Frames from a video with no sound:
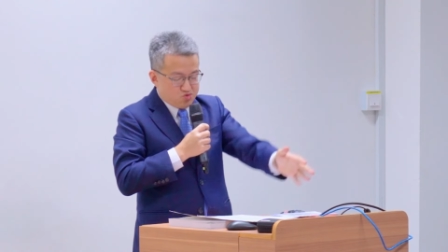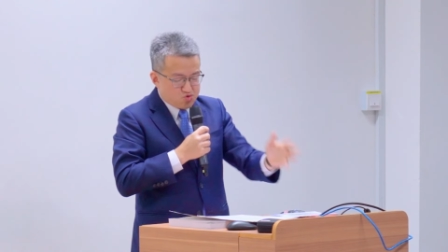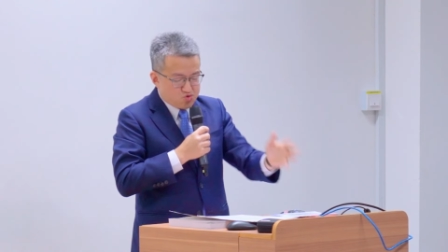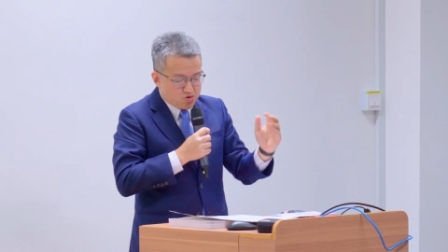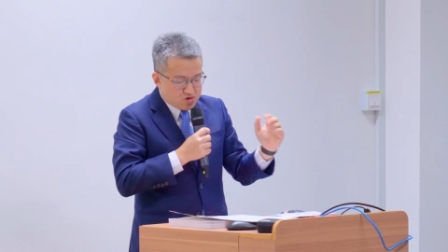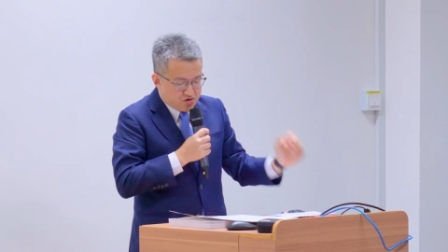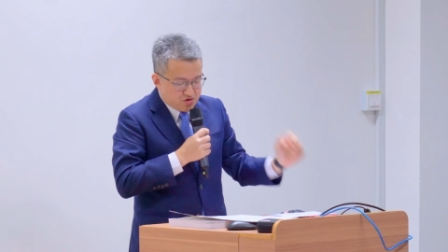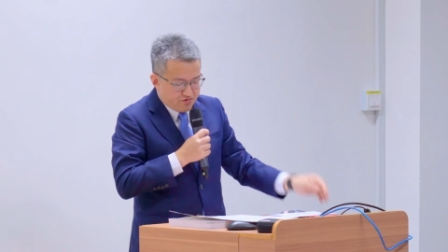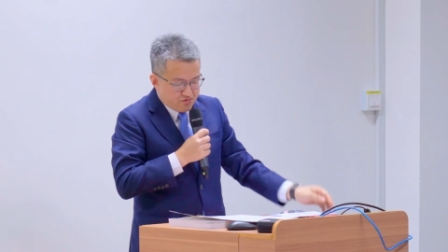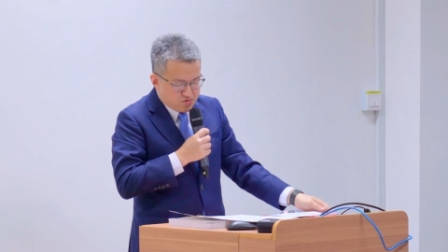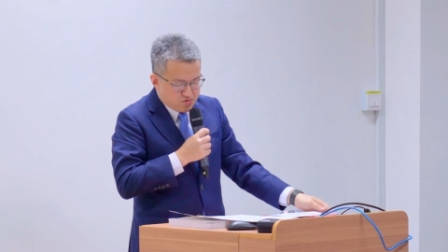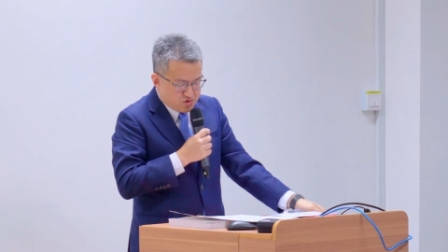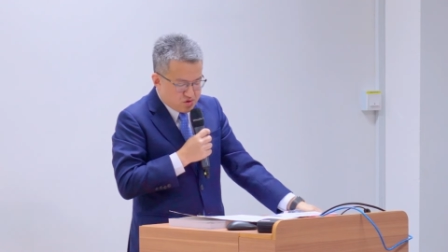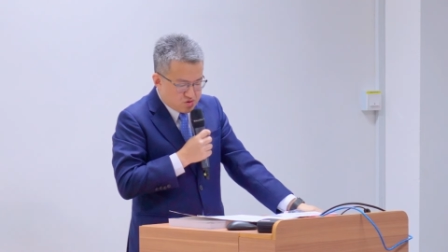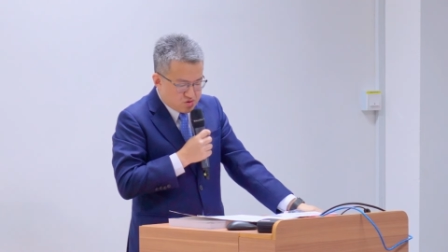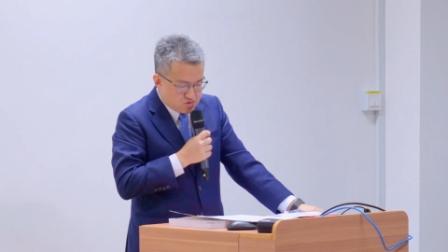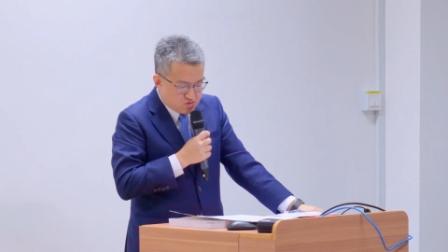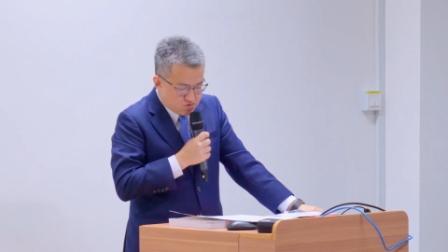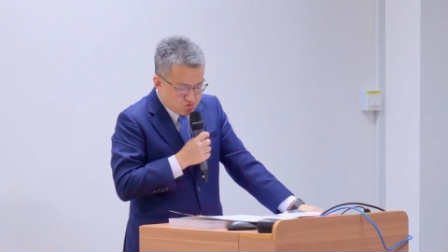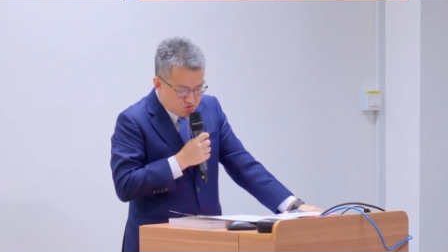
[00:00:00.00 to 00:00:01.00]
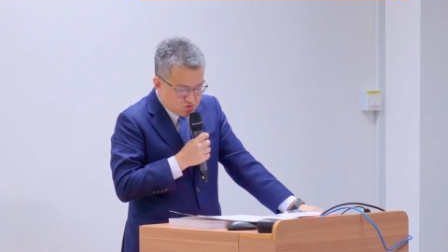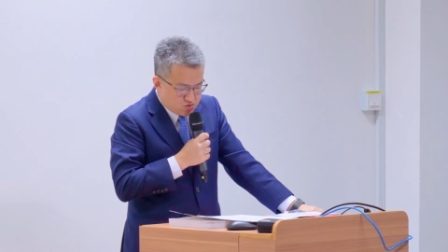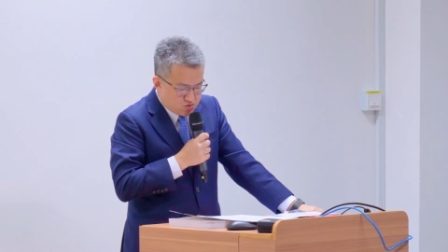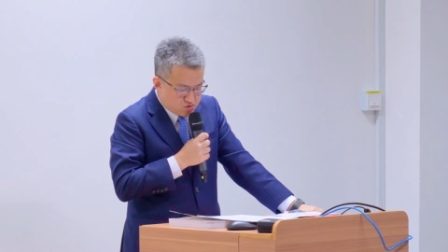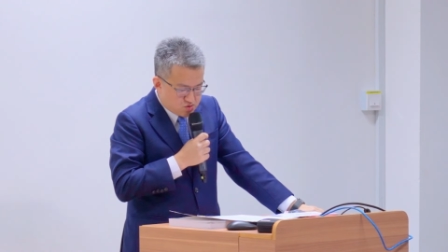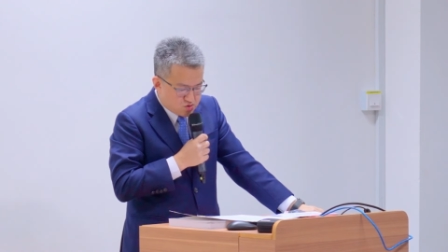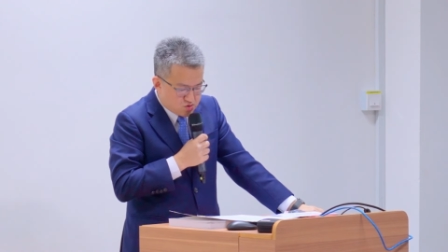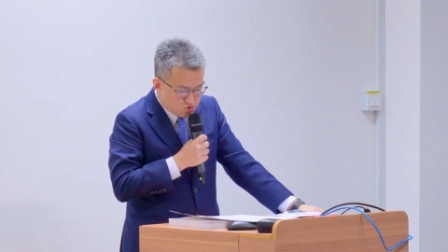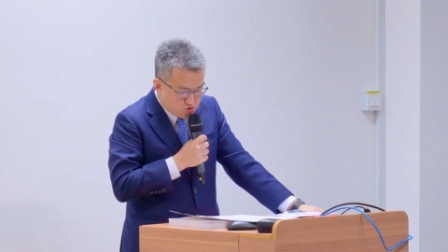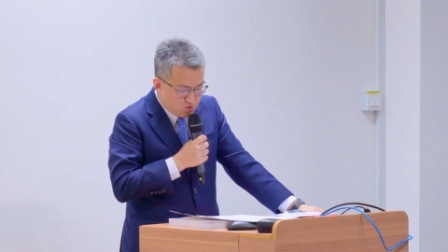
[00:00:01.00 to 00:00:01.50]
做的就是
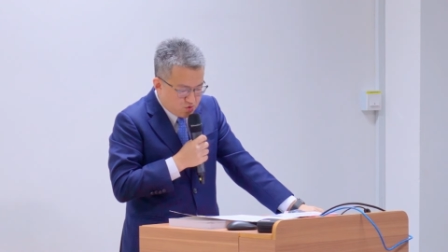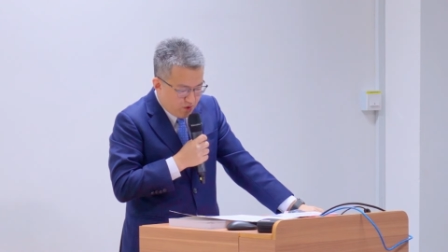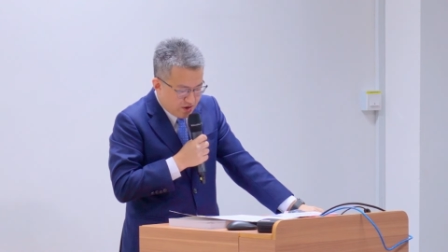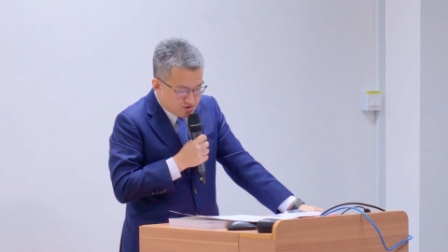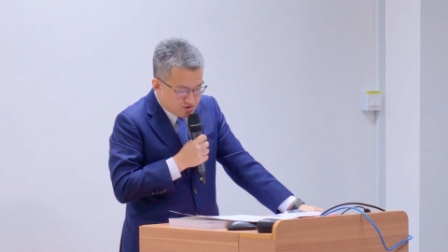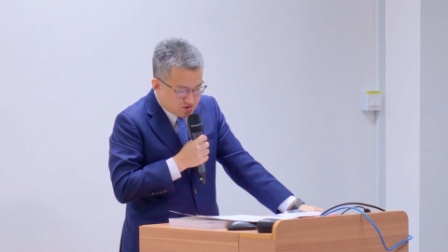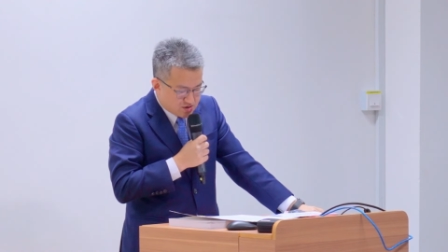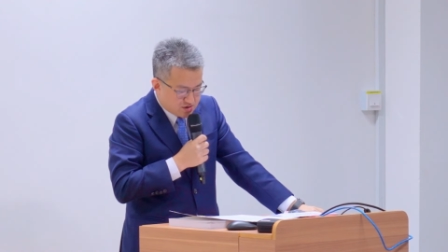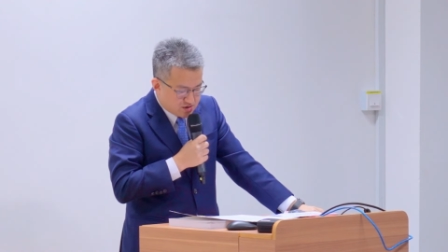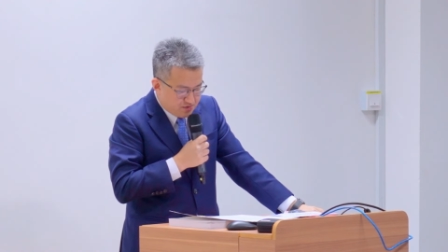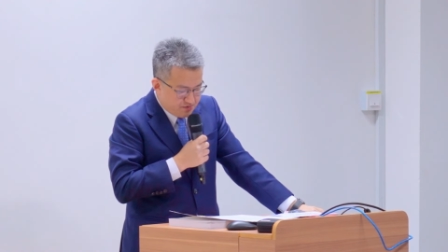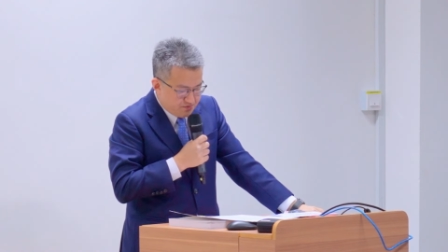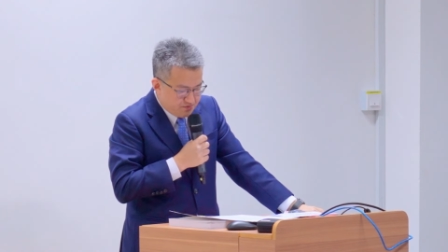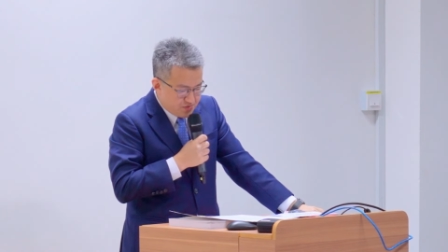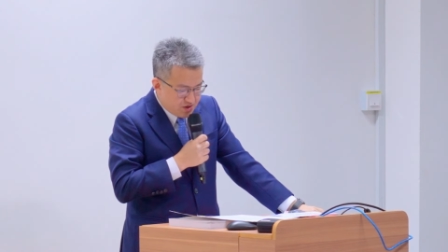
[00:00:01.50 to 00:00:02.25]
是最完整的。